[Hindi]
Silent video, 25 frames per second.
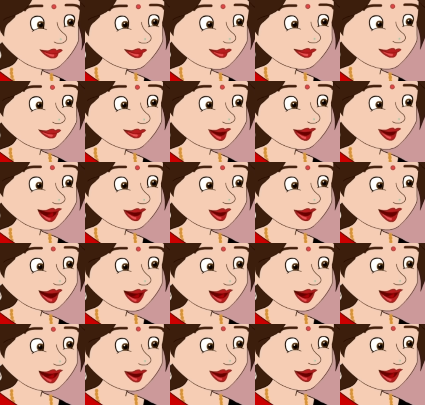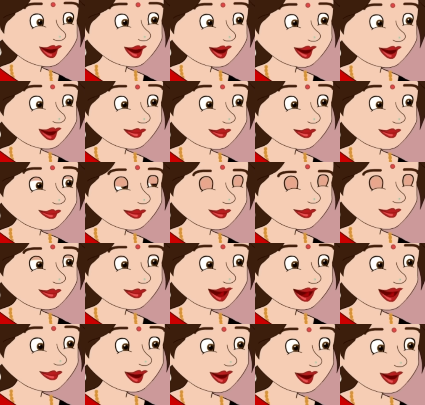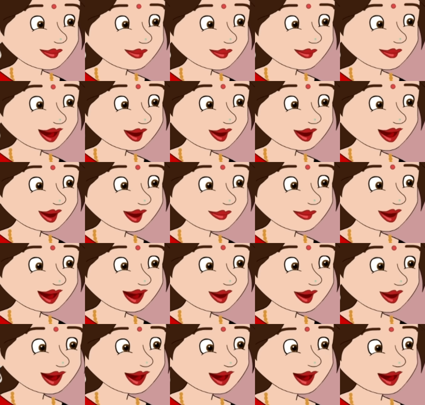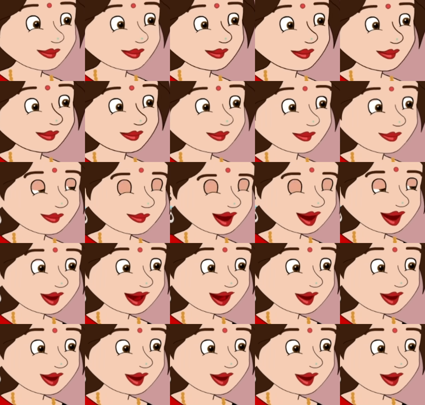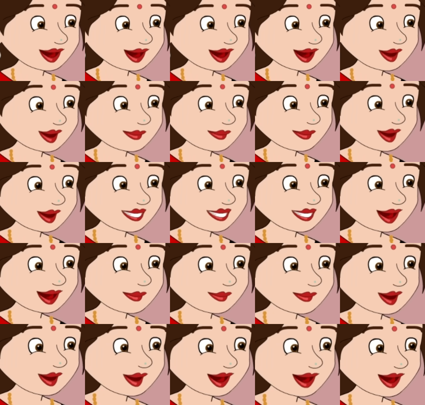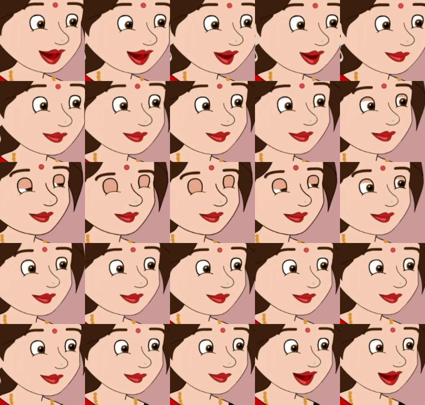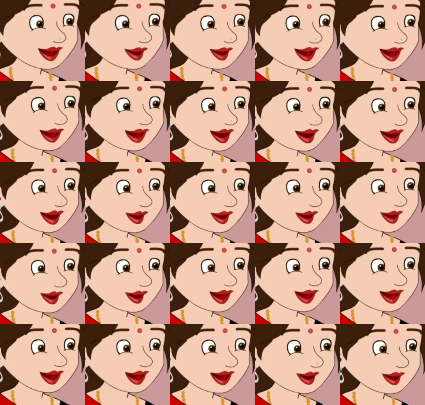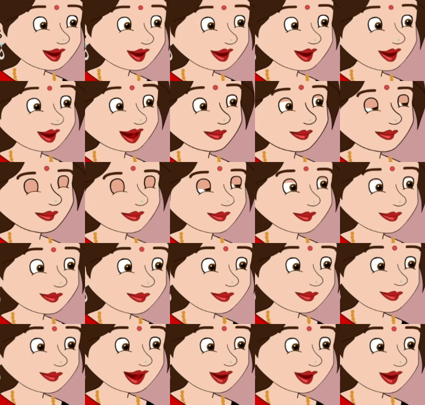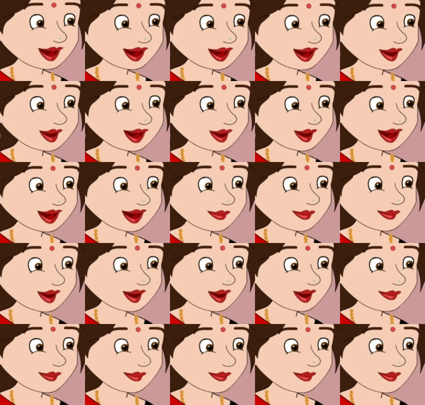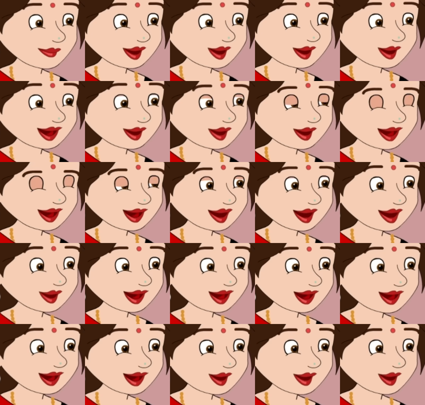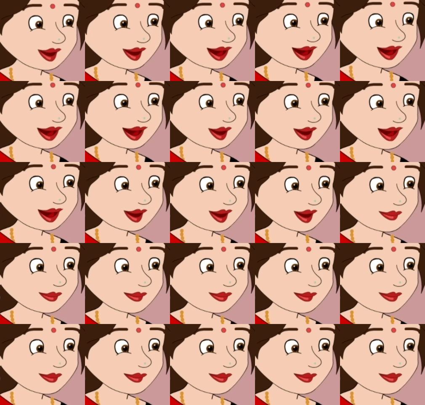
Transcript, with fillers: माँ जी शांत हो जाइए वरना आपका बीपी बढ़ जाएगा और ये एक मामूली सा वाजी तो था मुझे पसंद आया तो मैं ले आई वैसे भी अब ना मैं इससे काफ़ी बोर हो चुकी थी